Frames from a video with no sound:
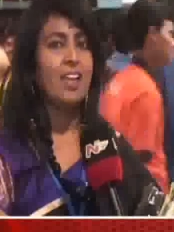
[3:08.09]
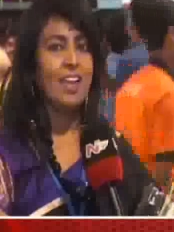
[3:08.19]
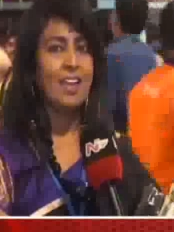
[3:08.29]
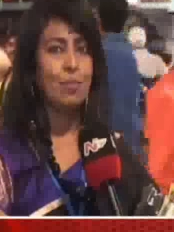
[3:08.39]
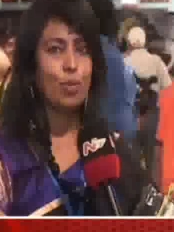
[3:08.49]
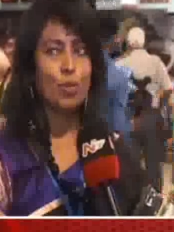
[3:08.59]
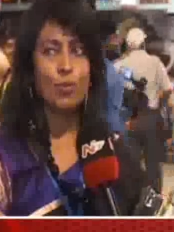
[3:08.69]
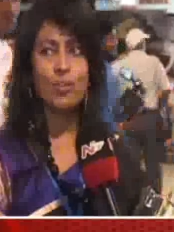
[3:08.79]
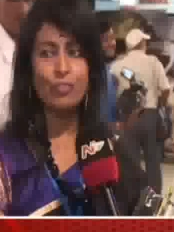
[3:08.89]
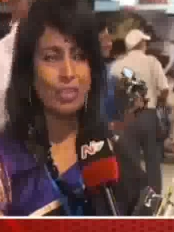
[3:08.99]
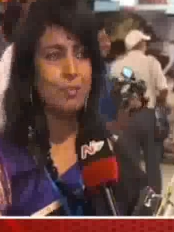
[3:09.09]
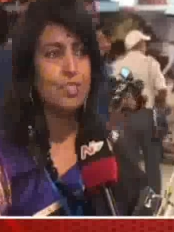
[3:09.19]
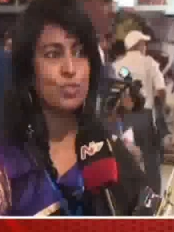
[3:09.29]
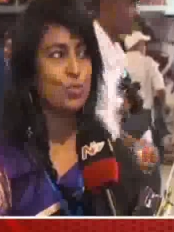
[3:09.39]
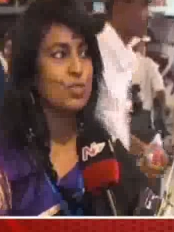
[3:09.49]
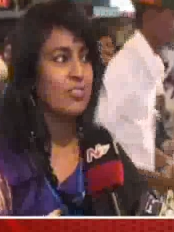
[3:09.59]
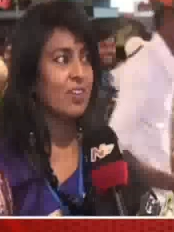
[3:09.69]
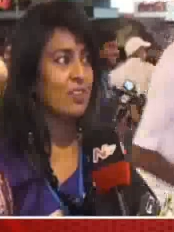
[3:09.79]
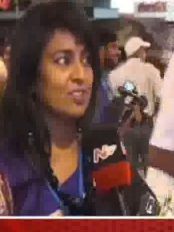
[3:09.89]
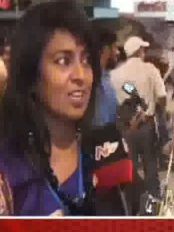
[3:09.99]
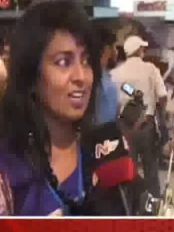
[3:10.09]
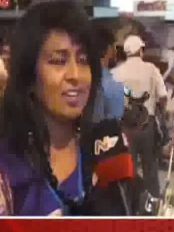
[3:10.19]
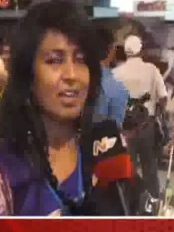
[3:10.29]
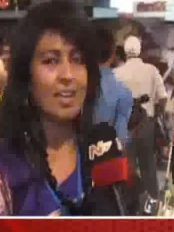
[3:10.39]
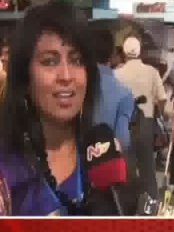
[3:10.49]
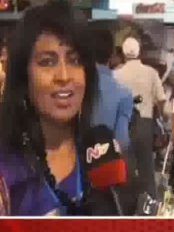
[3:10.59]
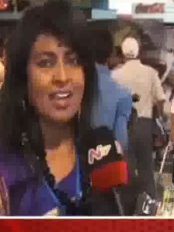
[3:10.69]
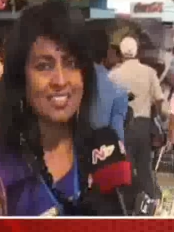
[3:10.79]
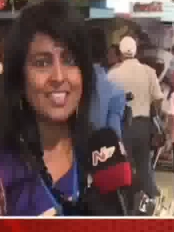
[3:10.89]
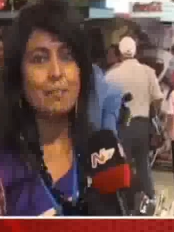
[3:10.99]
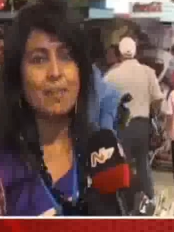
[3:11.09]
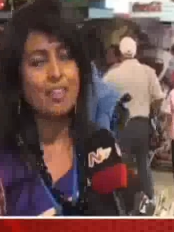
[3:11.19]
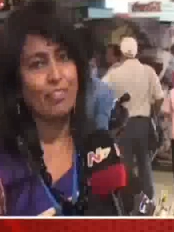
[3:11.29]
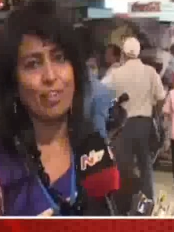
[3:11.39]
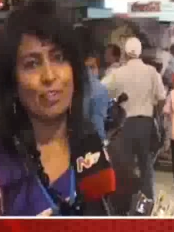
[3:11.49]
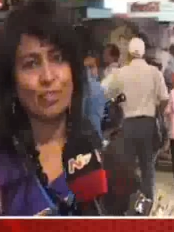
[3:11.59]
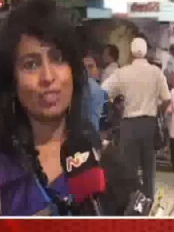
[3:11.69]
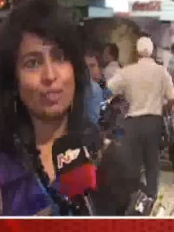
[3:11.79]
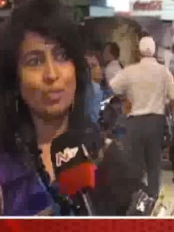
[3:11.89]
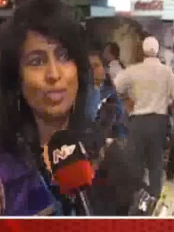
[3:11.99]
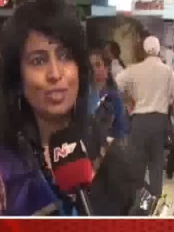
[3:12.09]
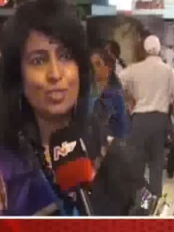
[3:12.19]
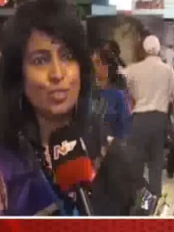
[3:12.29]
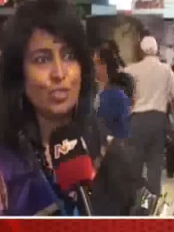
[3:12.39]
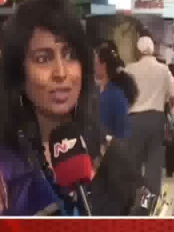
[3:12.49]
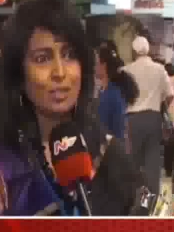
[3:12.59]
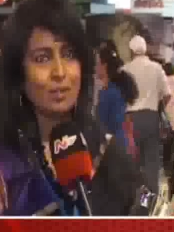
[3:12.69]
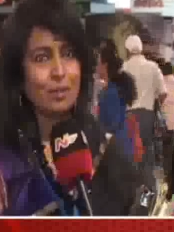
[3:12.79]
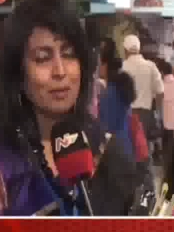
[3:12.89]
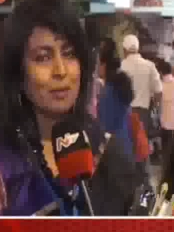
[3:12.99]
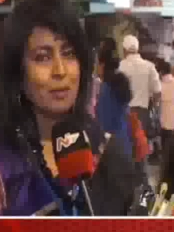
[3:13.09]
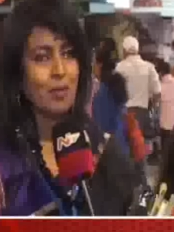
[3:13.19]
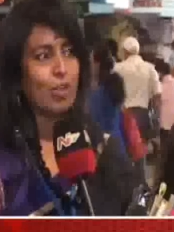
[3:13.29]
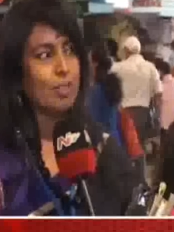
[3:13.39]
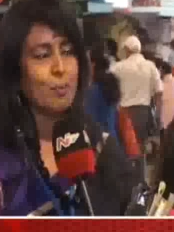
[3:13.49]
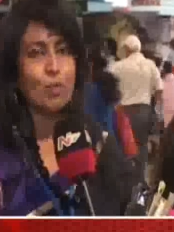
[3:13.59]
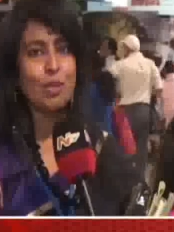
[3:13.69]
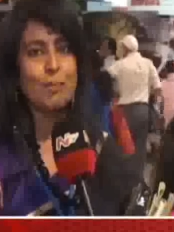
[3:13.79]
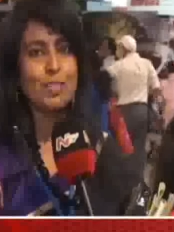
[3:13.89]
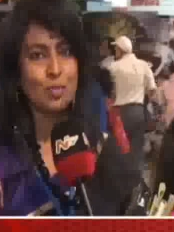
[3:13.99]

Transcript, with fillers: అండ్ మోర్ ఓవర్ ఫిలిమ్స్ చూసి వాళ్ళు చాలా ఎగ్జైట్మెంట్గా ఫీల్ అవుతున్నారు సో ద ఆల్ ద ప్రోగ్రామ్ ఈజ్